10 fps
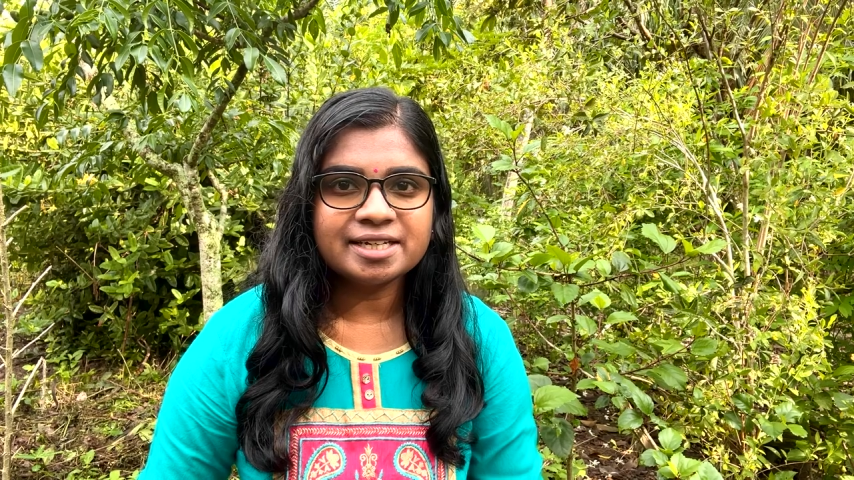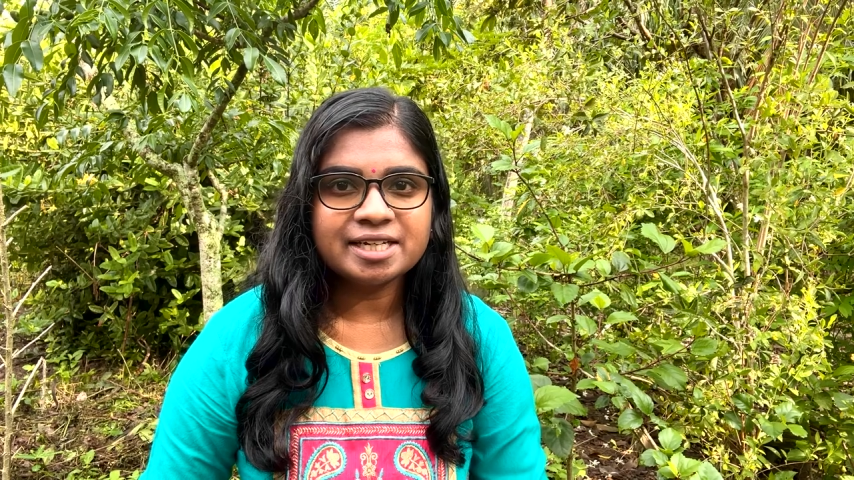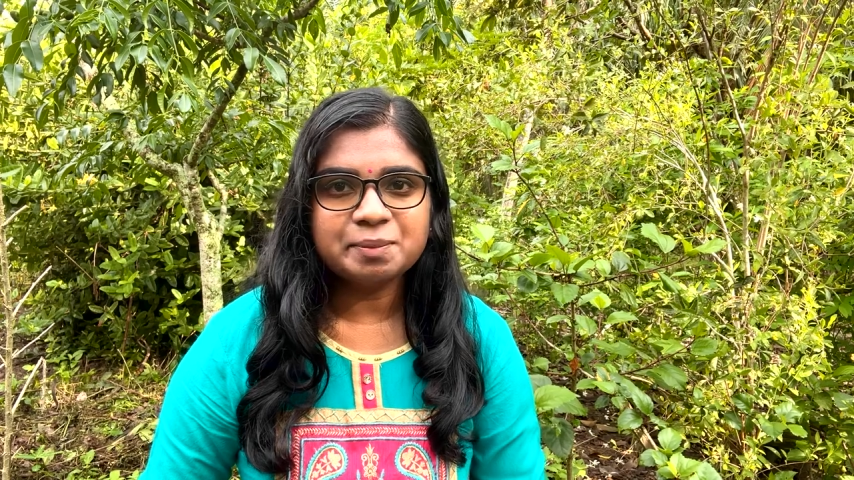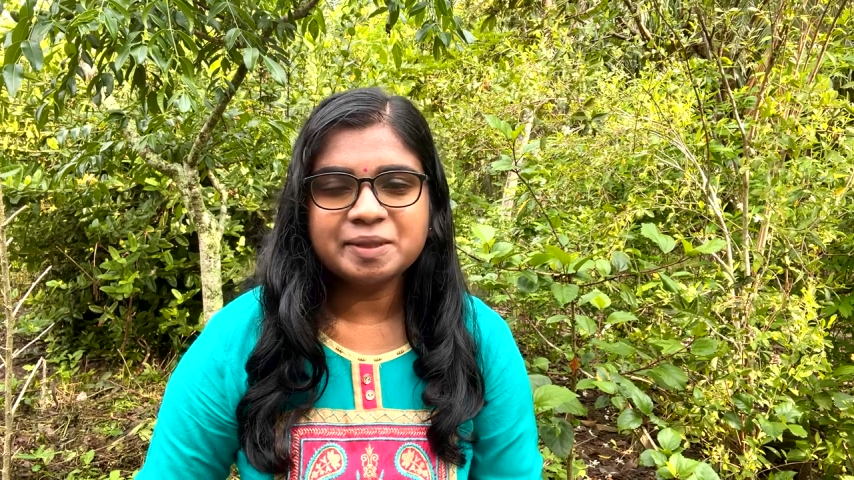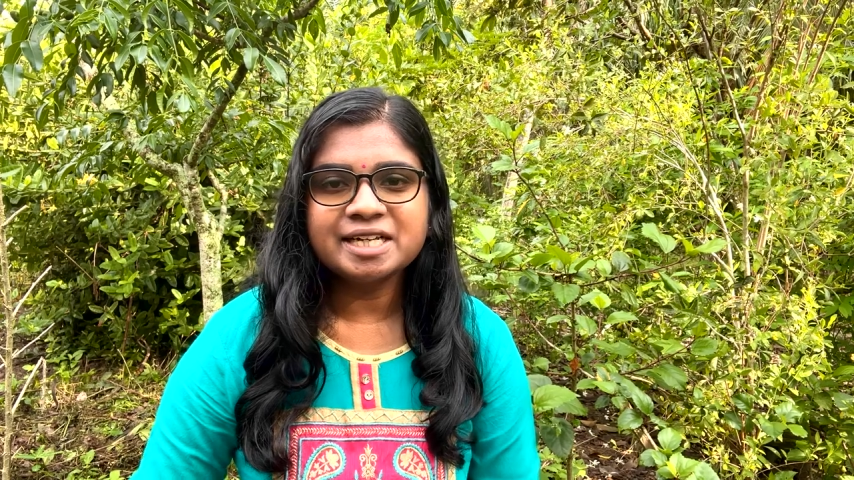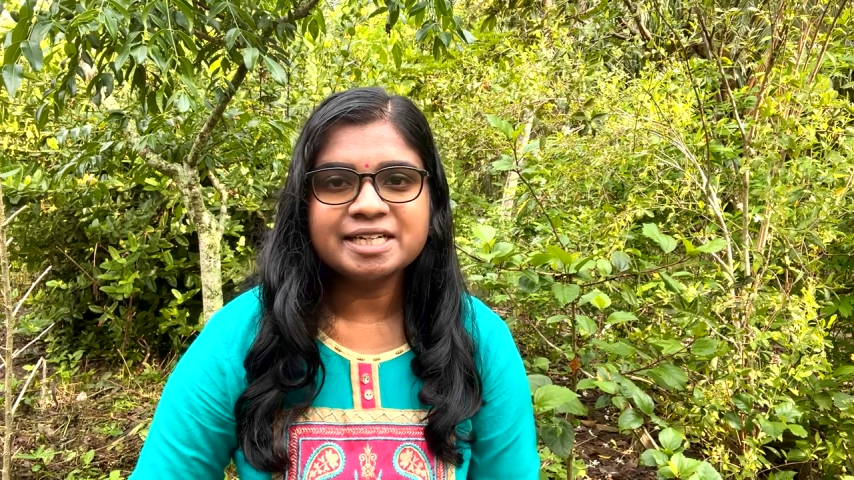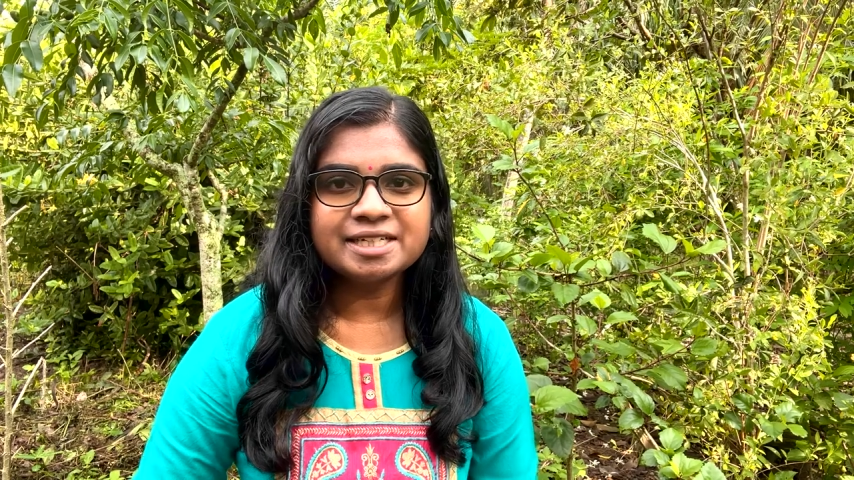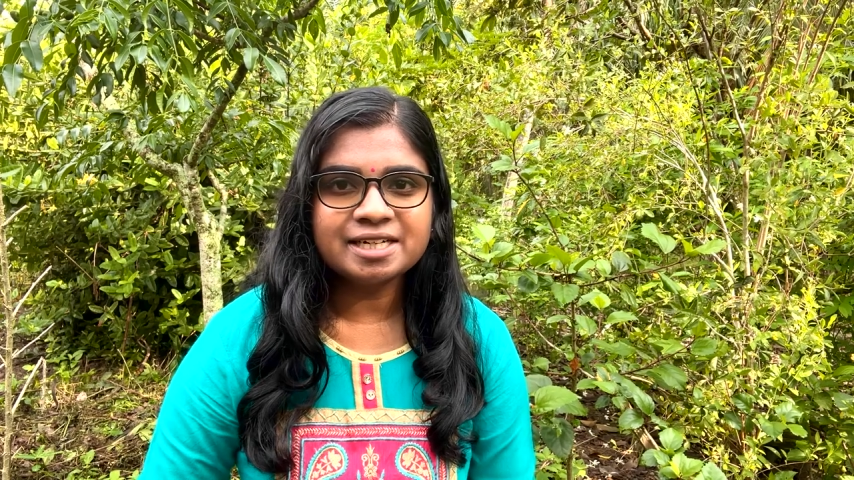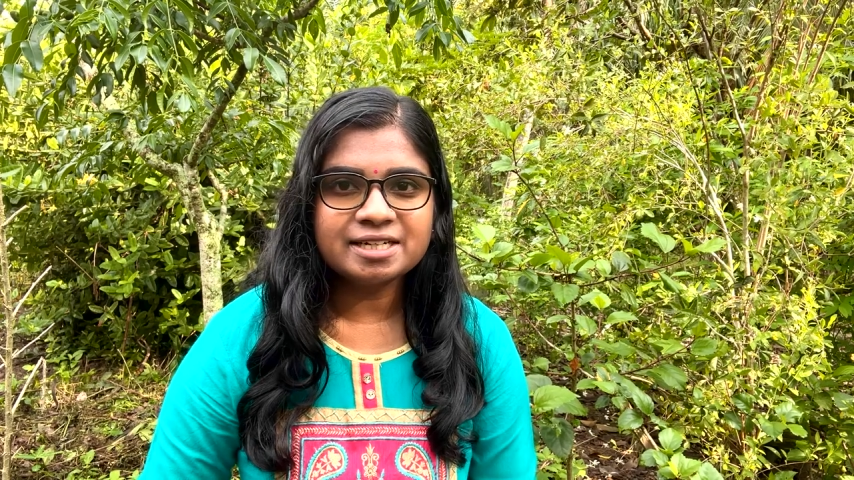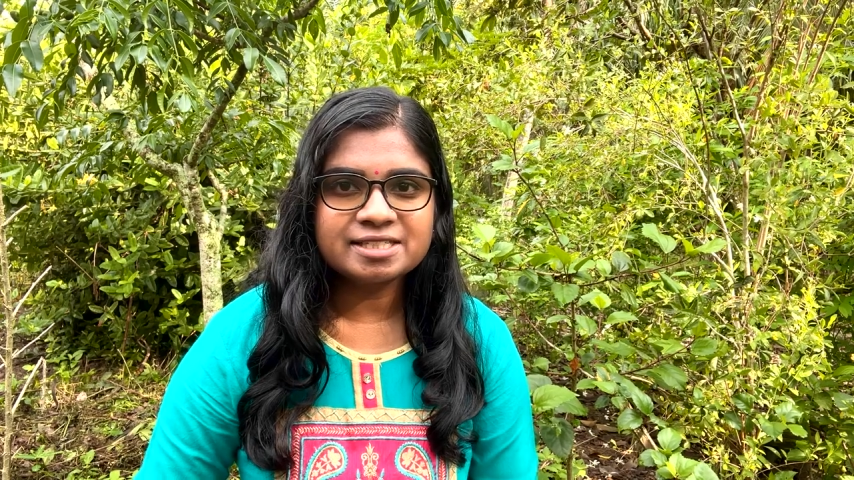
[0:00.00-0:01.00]
இணைப்பை நான்
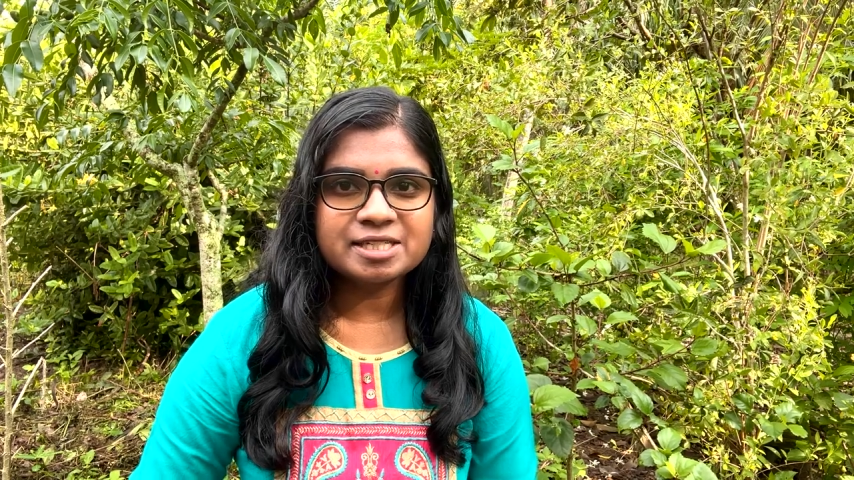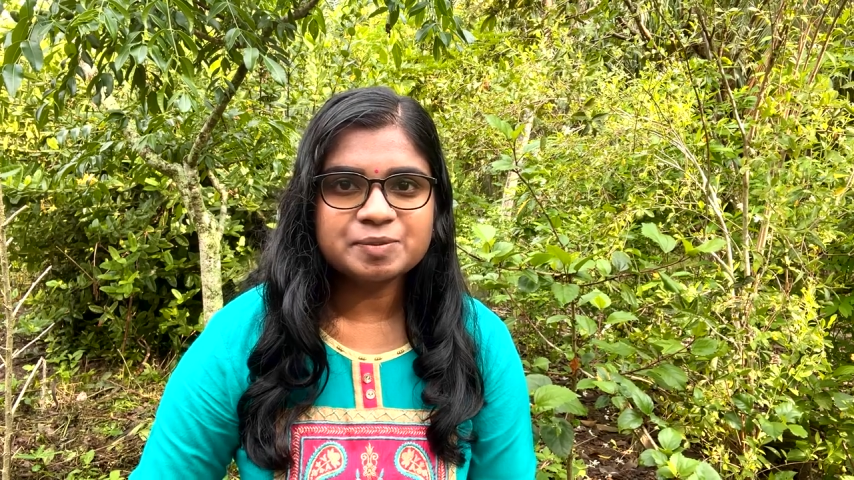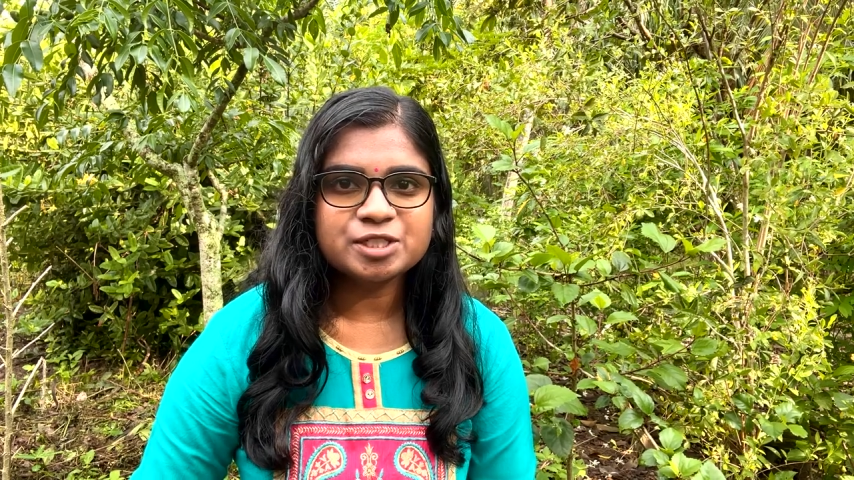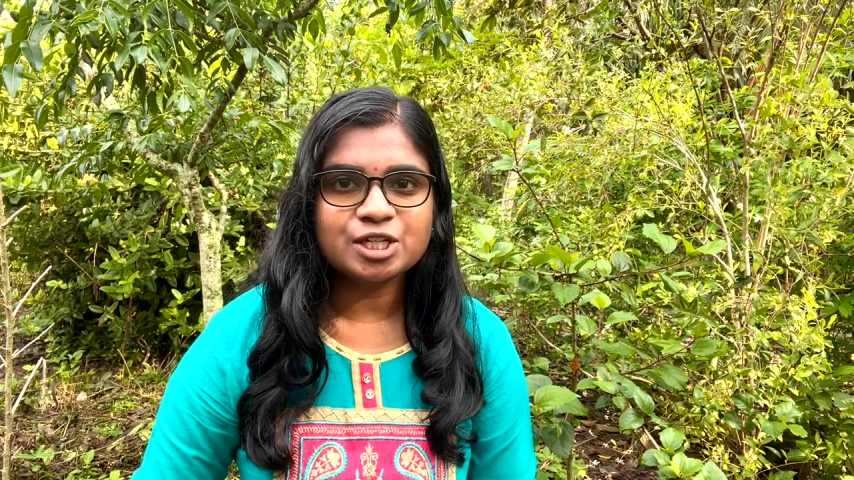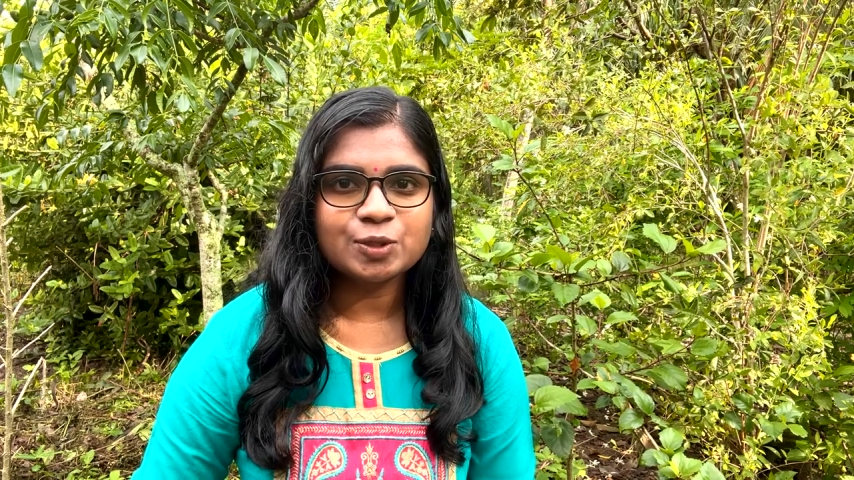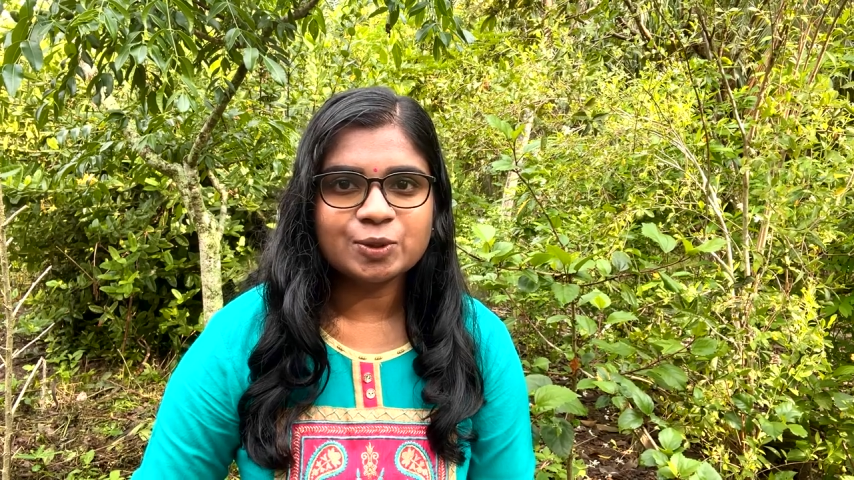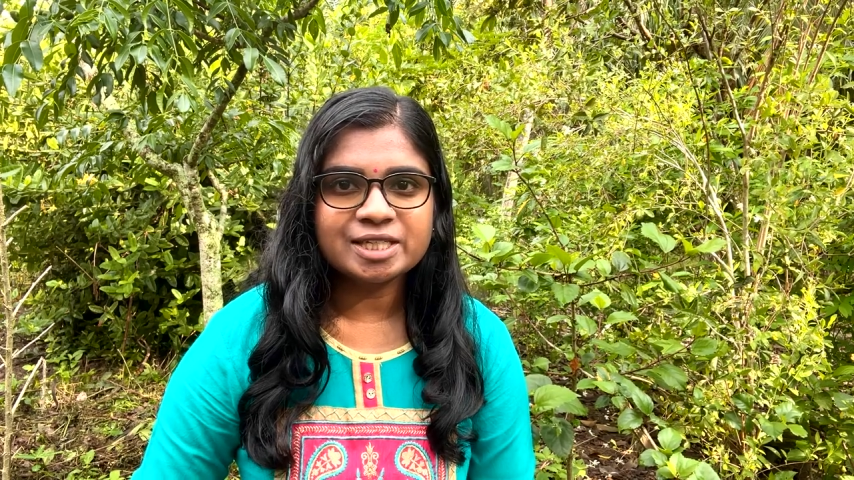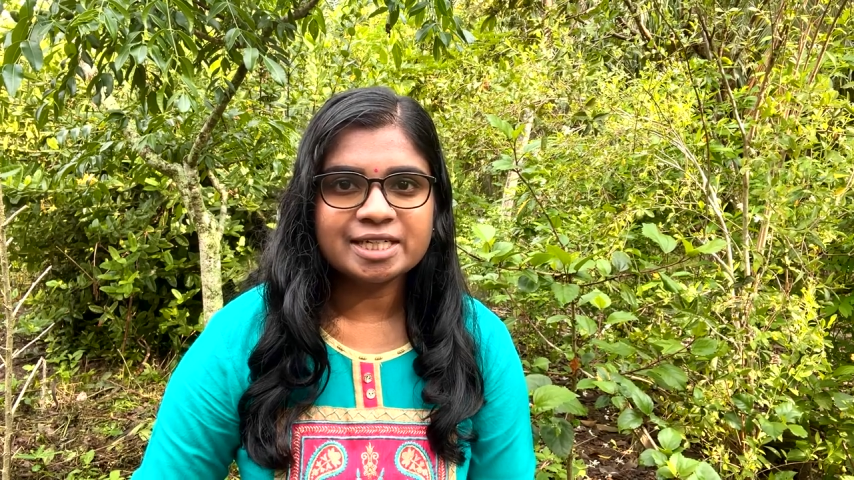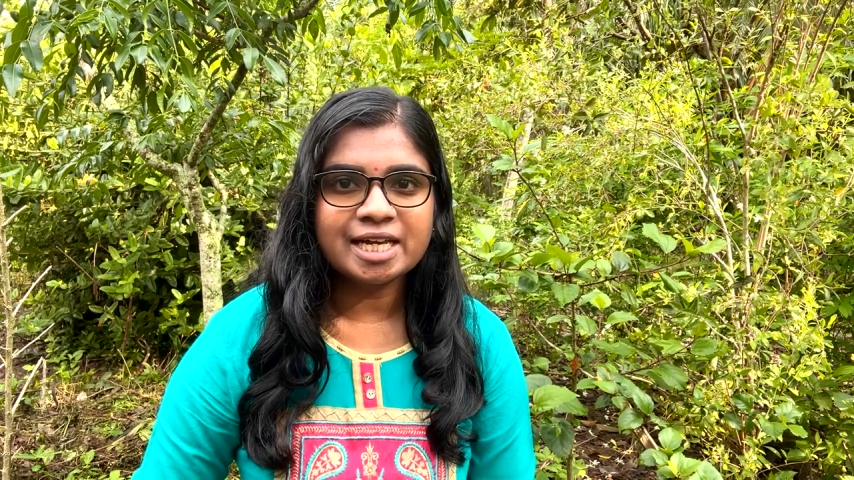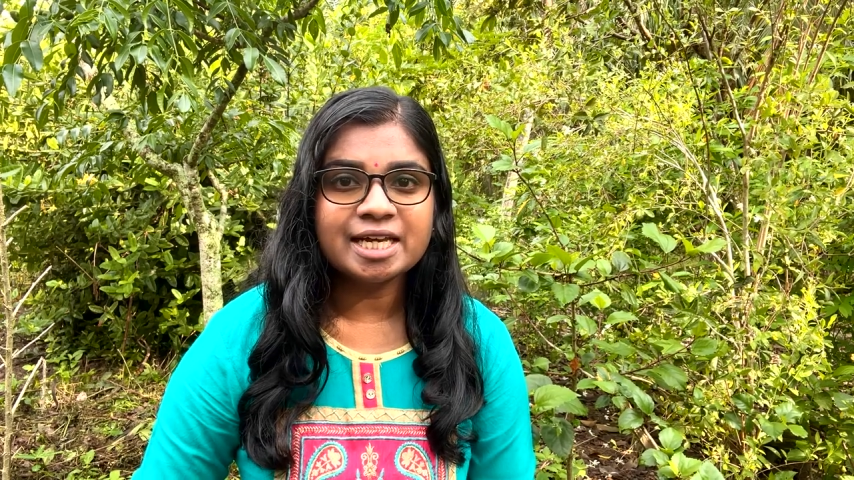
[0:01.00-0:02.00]
கீழே டிஸ்கிரிப்ஷன்ல
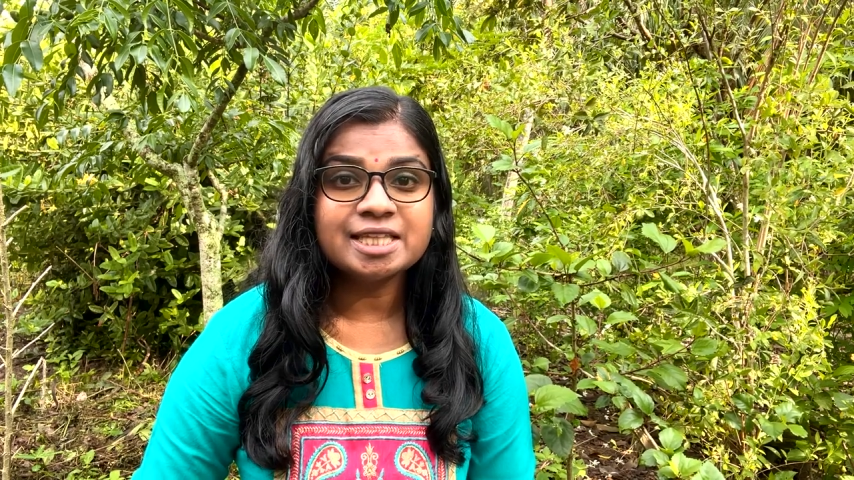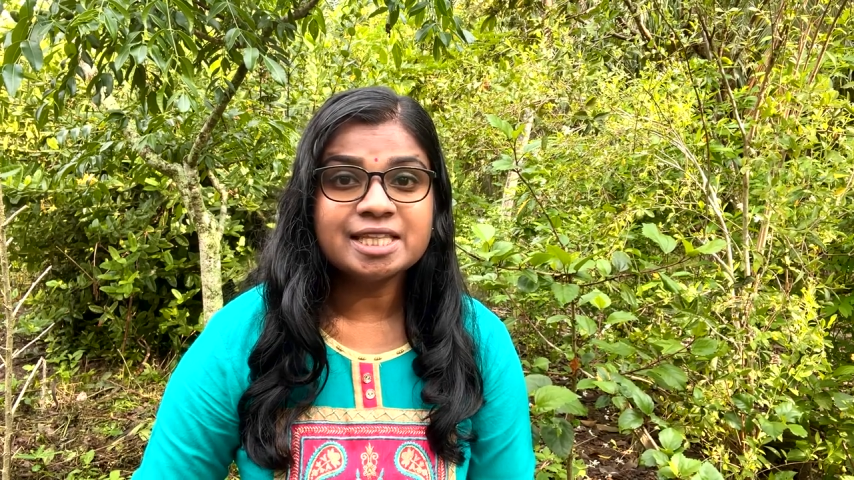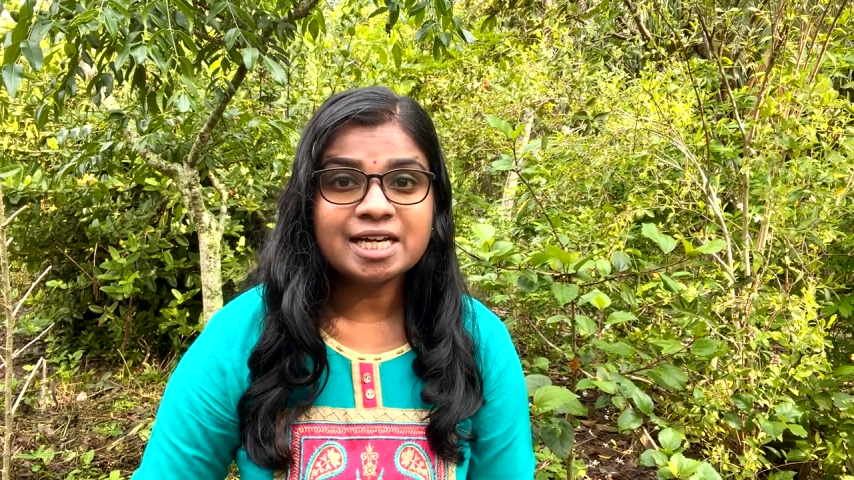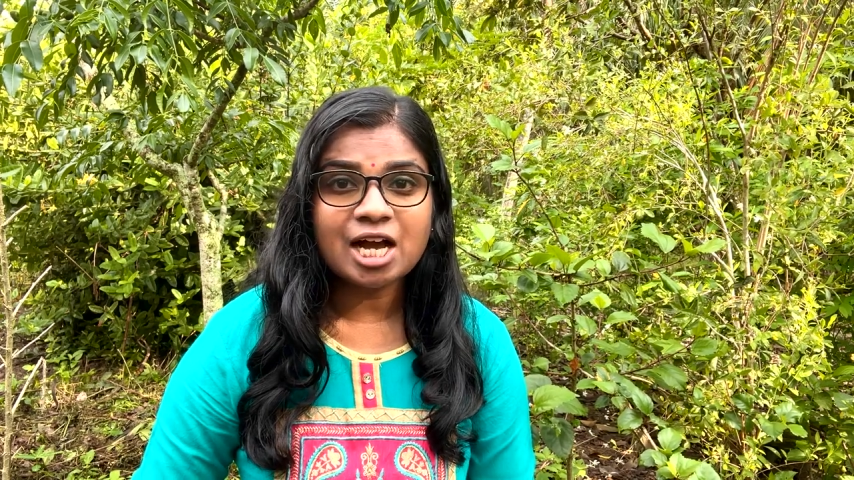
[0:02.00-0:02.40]
கொடுத்துருக்கேன் இந்த